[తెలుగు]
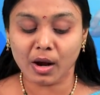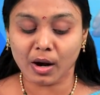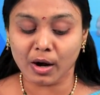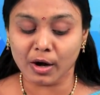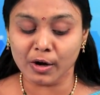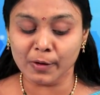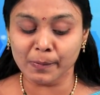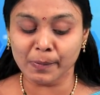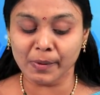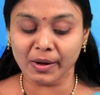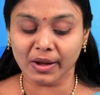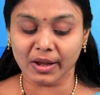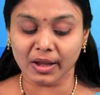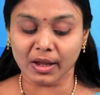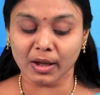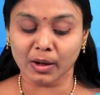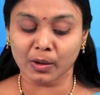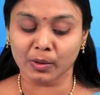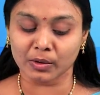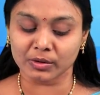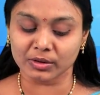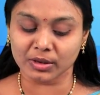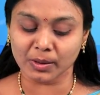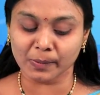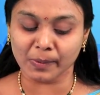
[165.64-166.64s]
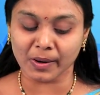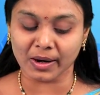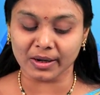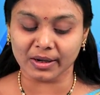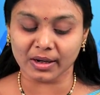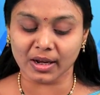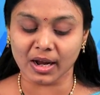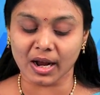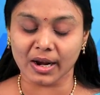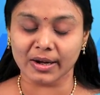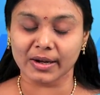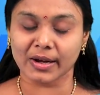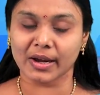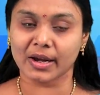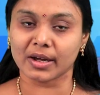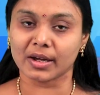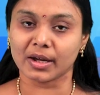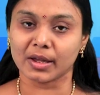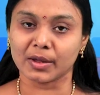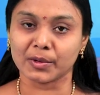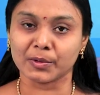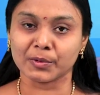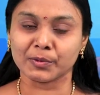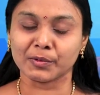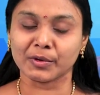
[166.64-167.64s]
కడుపుకి కొద్దిపాటిగానే
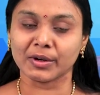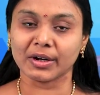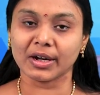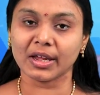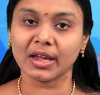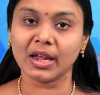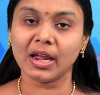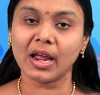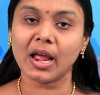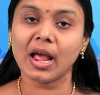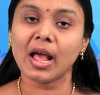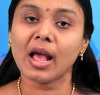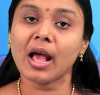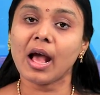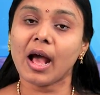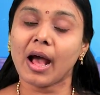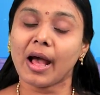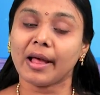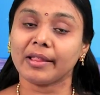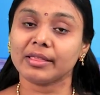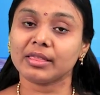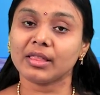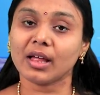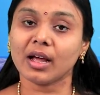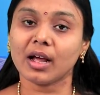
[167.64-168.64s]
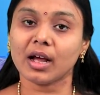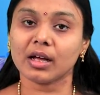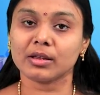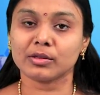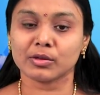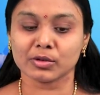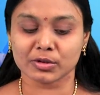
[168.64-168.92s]
నీరు ఉండి అంతగా